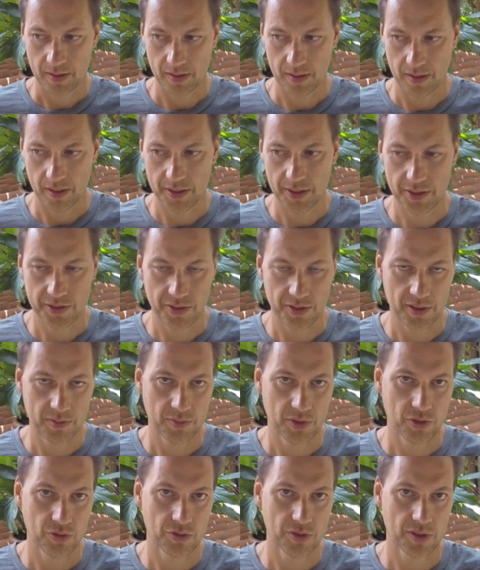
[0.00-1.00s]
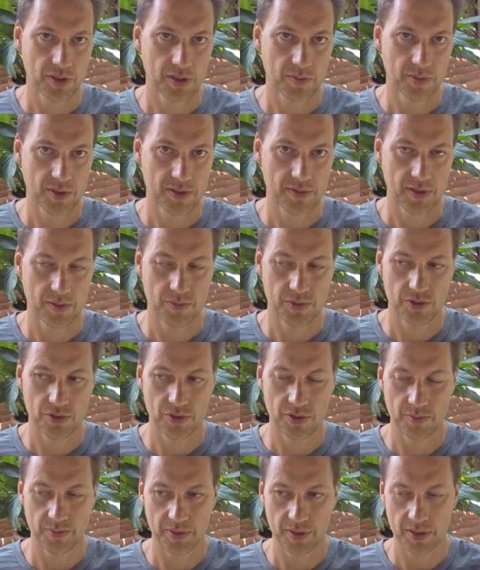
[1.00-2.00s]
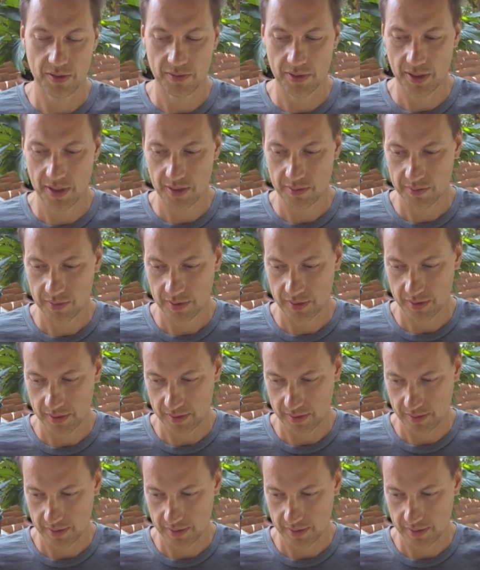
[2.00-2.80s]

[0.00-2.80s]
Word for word: А, о некоторых методиках мы с вами сегодня поговорим.